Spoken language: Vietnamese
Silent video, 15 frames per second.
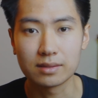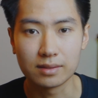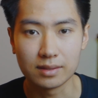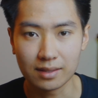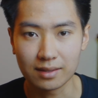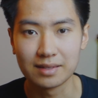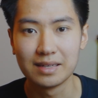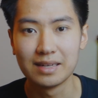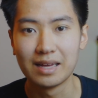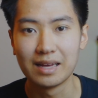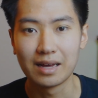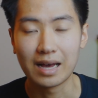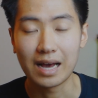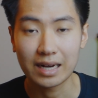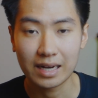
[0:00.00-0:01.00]
thực hiện
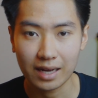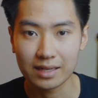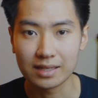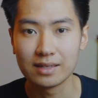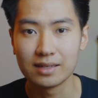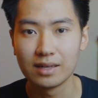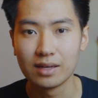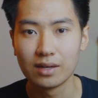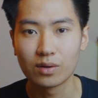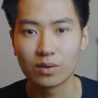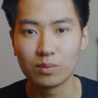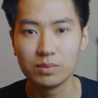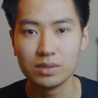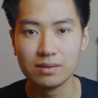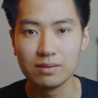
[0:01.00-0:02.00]
hàng ngày,
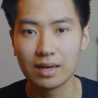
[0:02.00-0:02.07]
cũng như